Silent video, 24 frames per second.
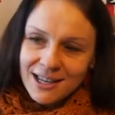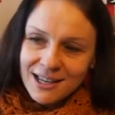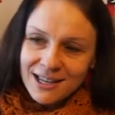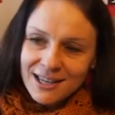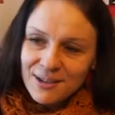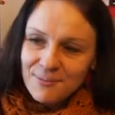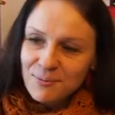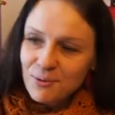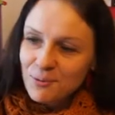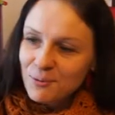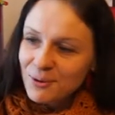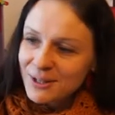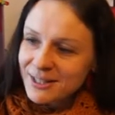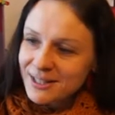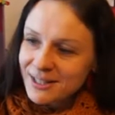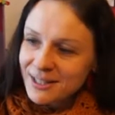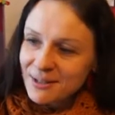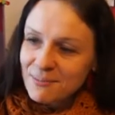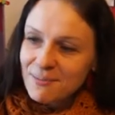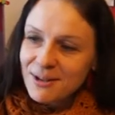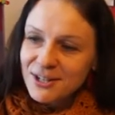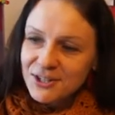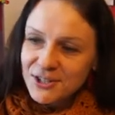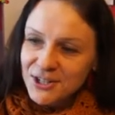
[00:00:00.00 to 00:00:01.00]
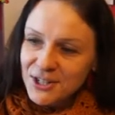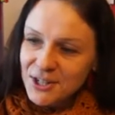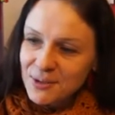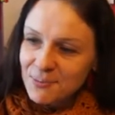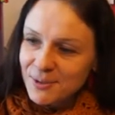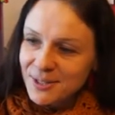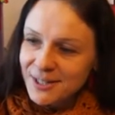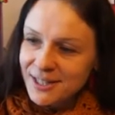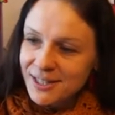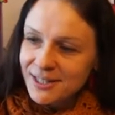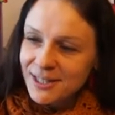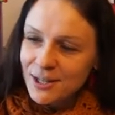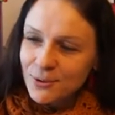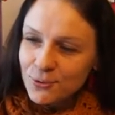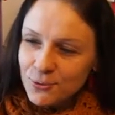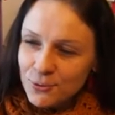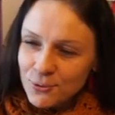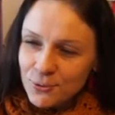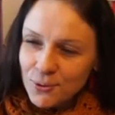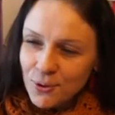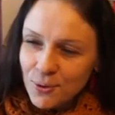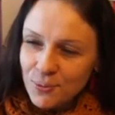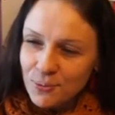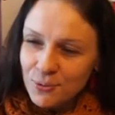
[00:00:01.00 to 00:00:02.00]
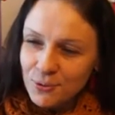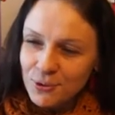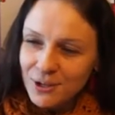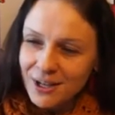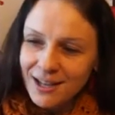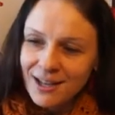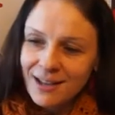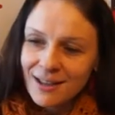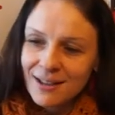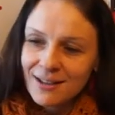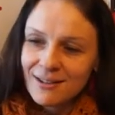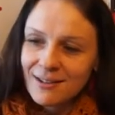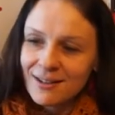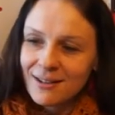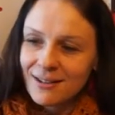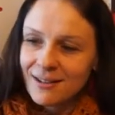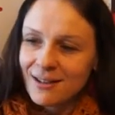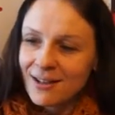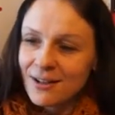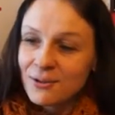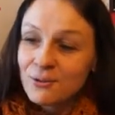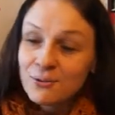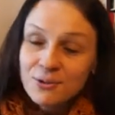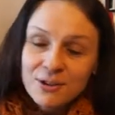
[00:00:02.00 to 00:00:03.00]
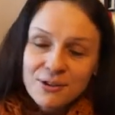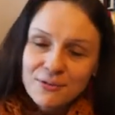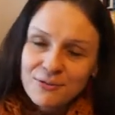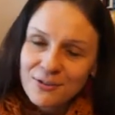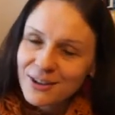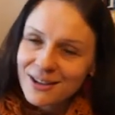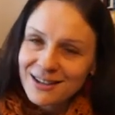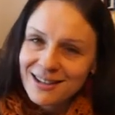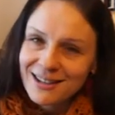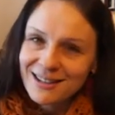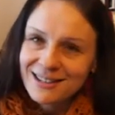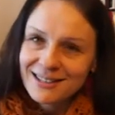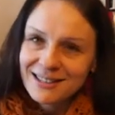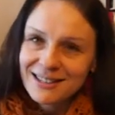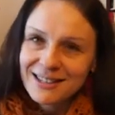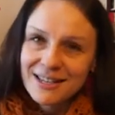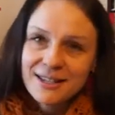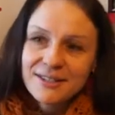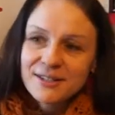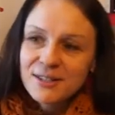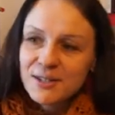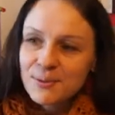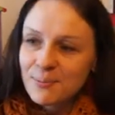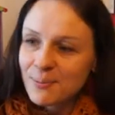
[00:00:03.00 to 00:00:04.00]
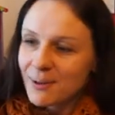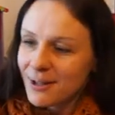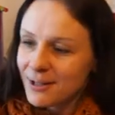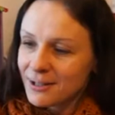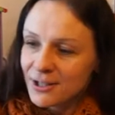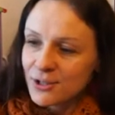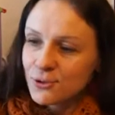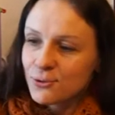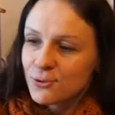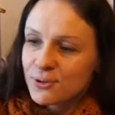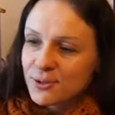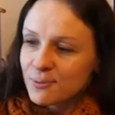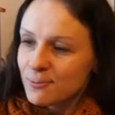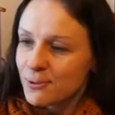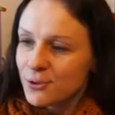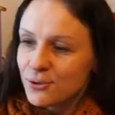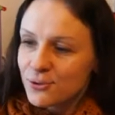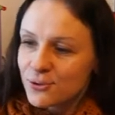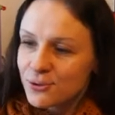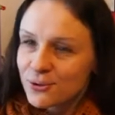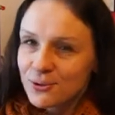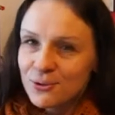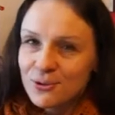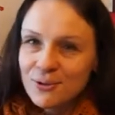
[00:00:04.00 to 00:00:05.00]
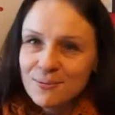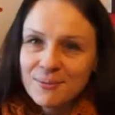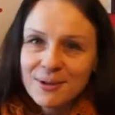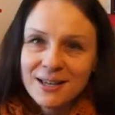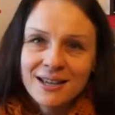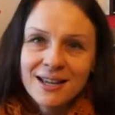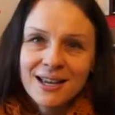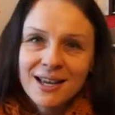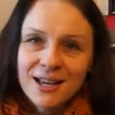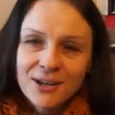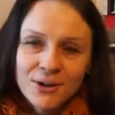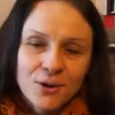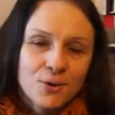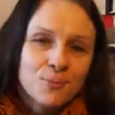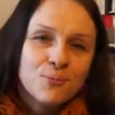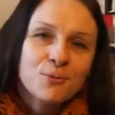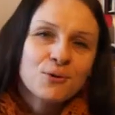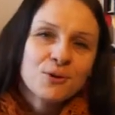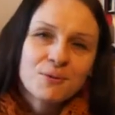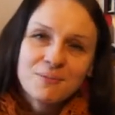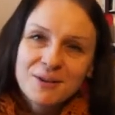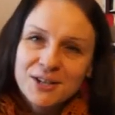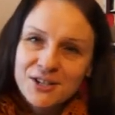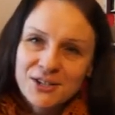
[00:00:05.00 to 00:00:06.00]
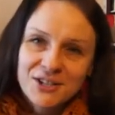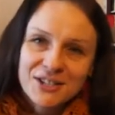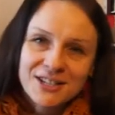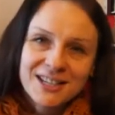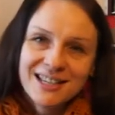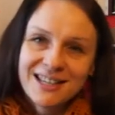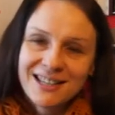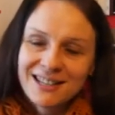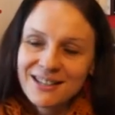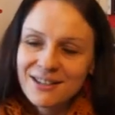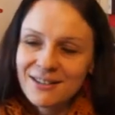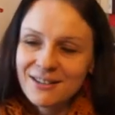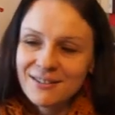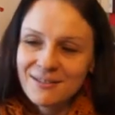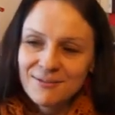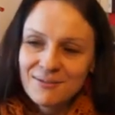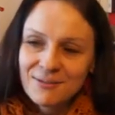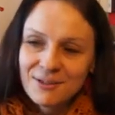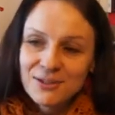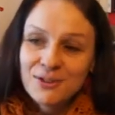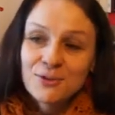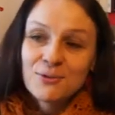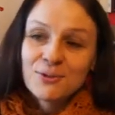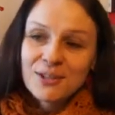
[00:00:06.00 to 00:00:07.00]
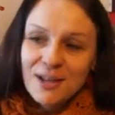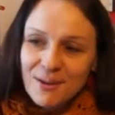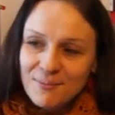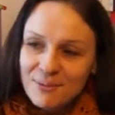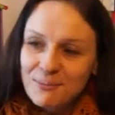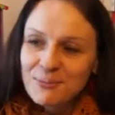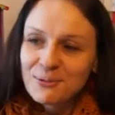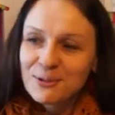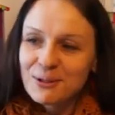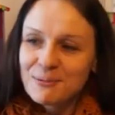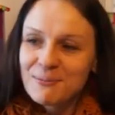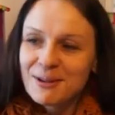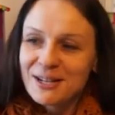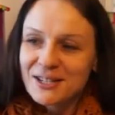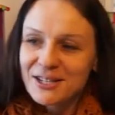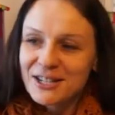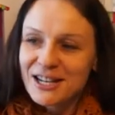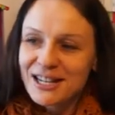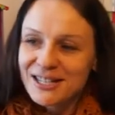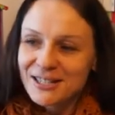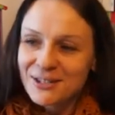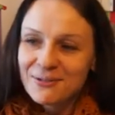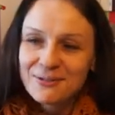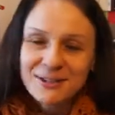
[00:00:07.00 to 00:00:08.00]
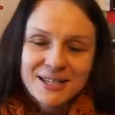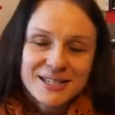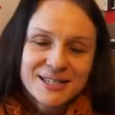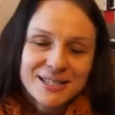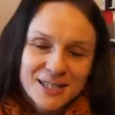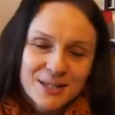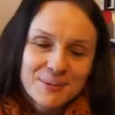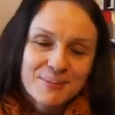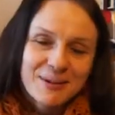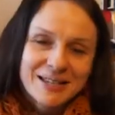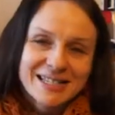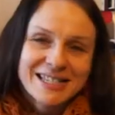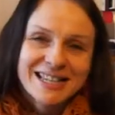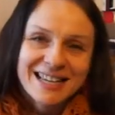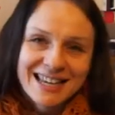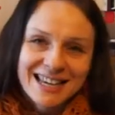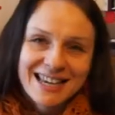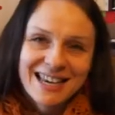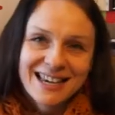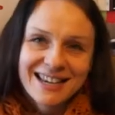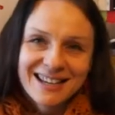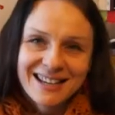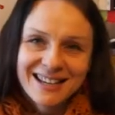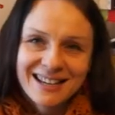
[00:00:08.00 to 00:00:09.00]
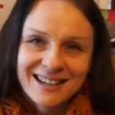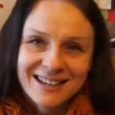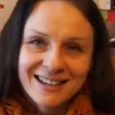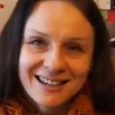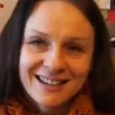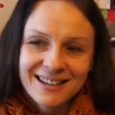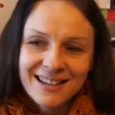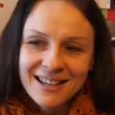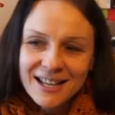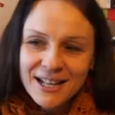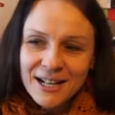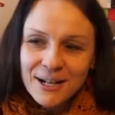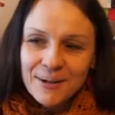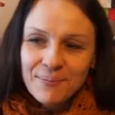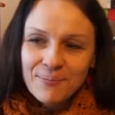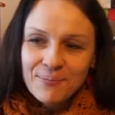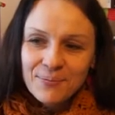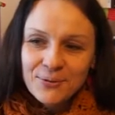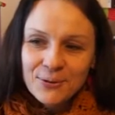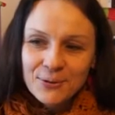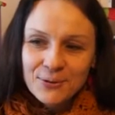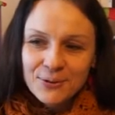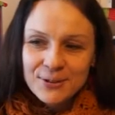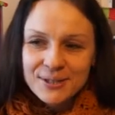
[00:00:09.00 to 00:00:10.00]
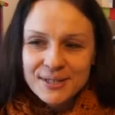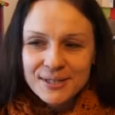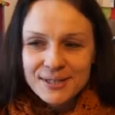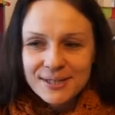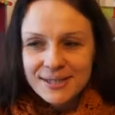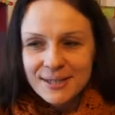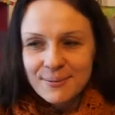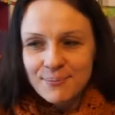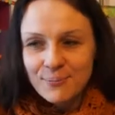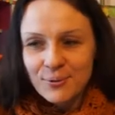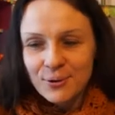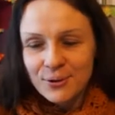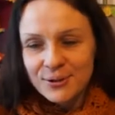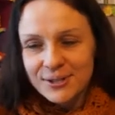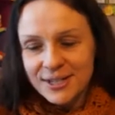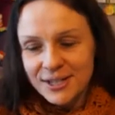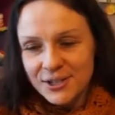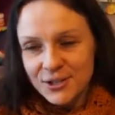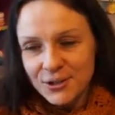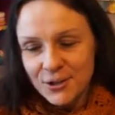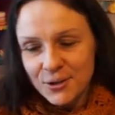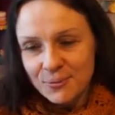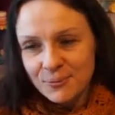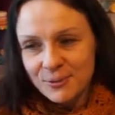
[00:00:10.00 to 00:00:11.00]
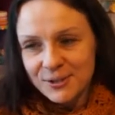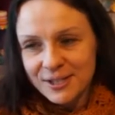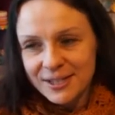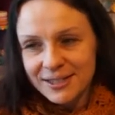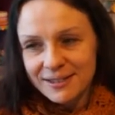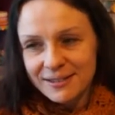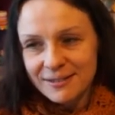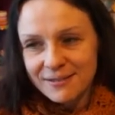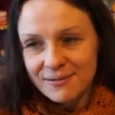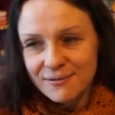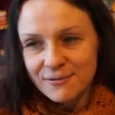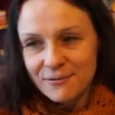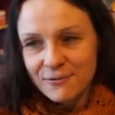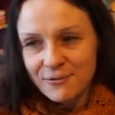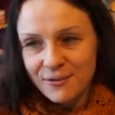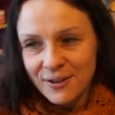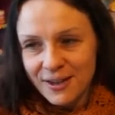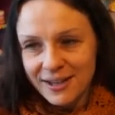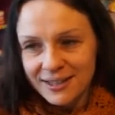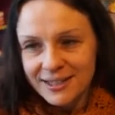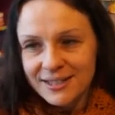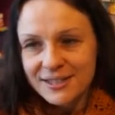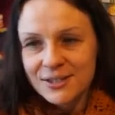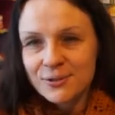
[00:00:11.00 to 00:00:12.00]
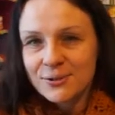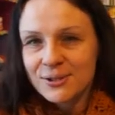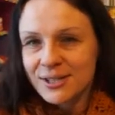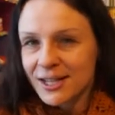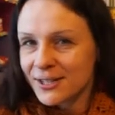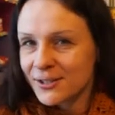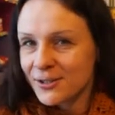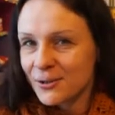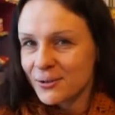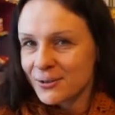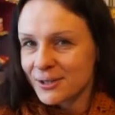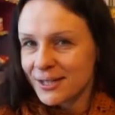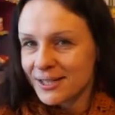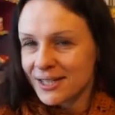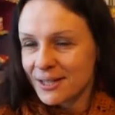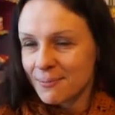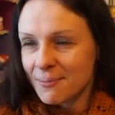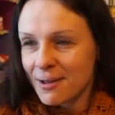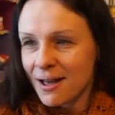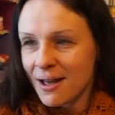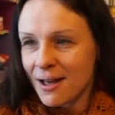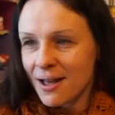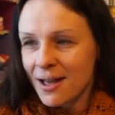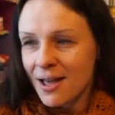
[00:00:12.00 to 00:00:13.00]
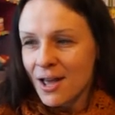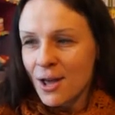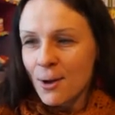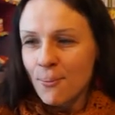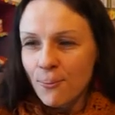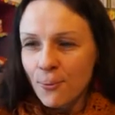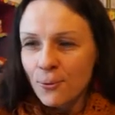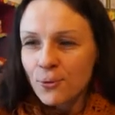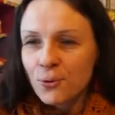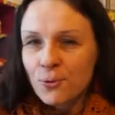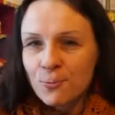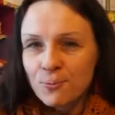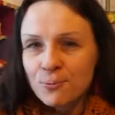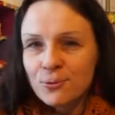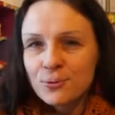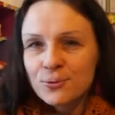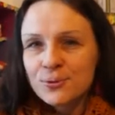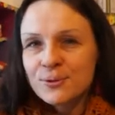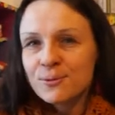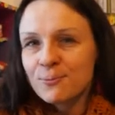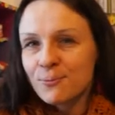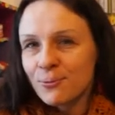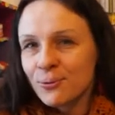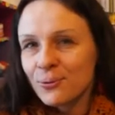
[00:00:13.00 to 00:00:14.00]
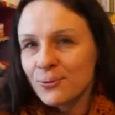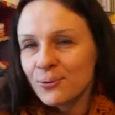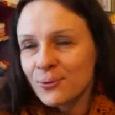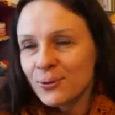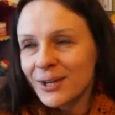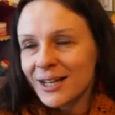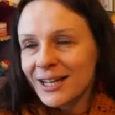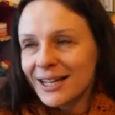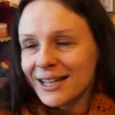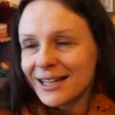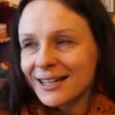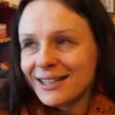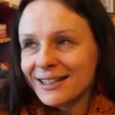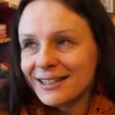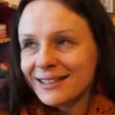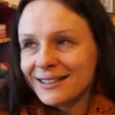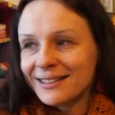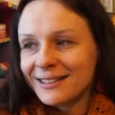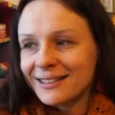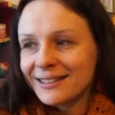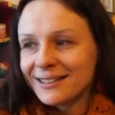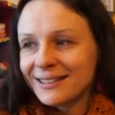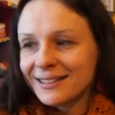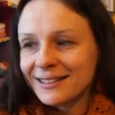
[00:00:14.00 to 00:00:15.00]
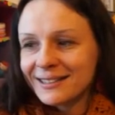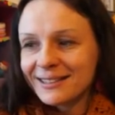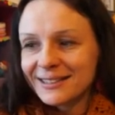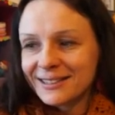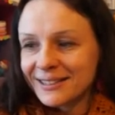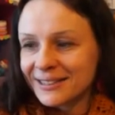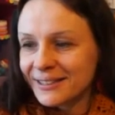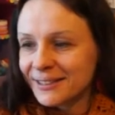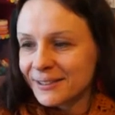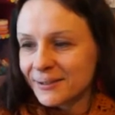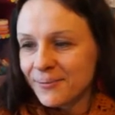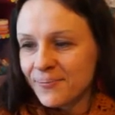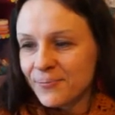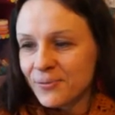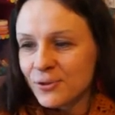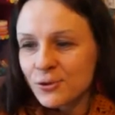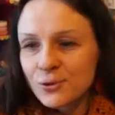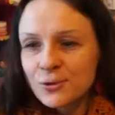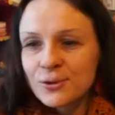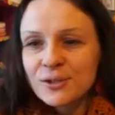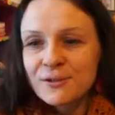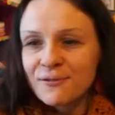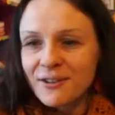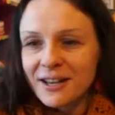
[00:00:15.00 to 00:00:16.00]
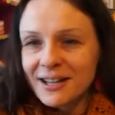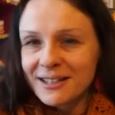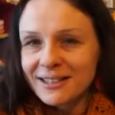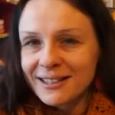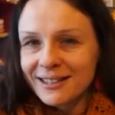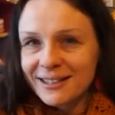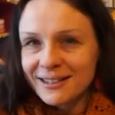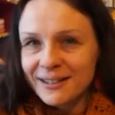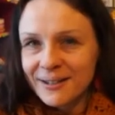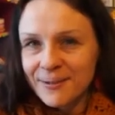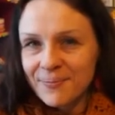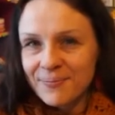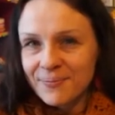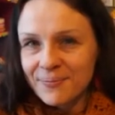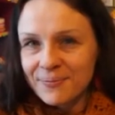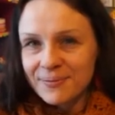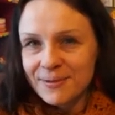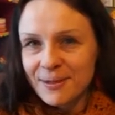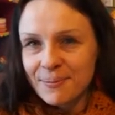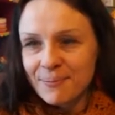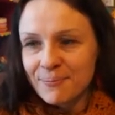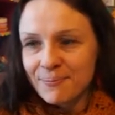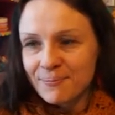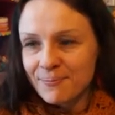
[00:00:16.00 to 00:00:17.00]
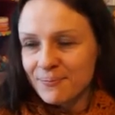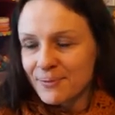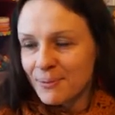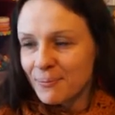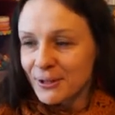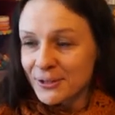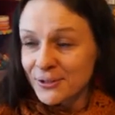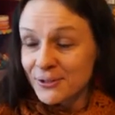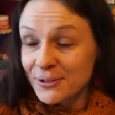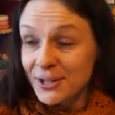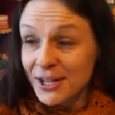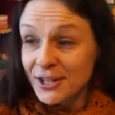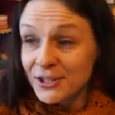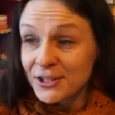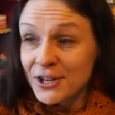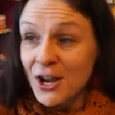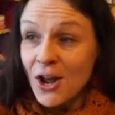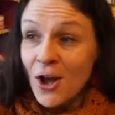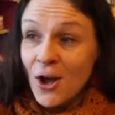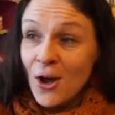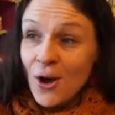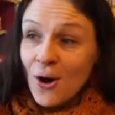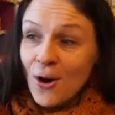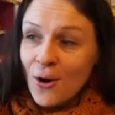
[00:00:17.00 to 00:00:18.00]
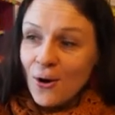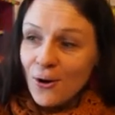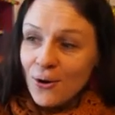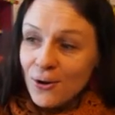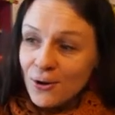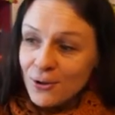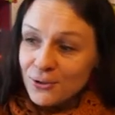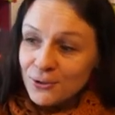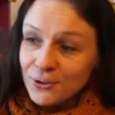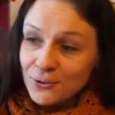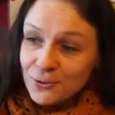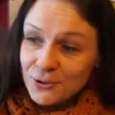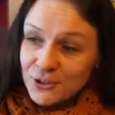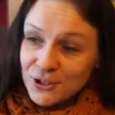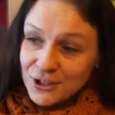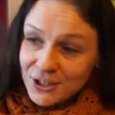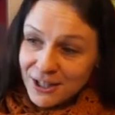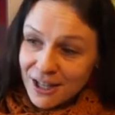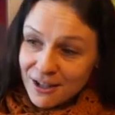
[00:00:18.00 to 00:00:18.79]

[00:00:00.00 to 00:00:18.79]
Et pour moi c'était magique parce que d'un coup on peut créer un, univers euh, qui n'existe pas, qui est juste minuscule, mais qu'on peut imaginer, euh, si on a un petit peu d'imagination, qu'est-ce qui se passe derrière. Euh, donc c'est pour ça que j'ai commencé à faire des illustrations parce que ça m'a beaucoup plus plu que juste faire des, des personnages. Donc j'ai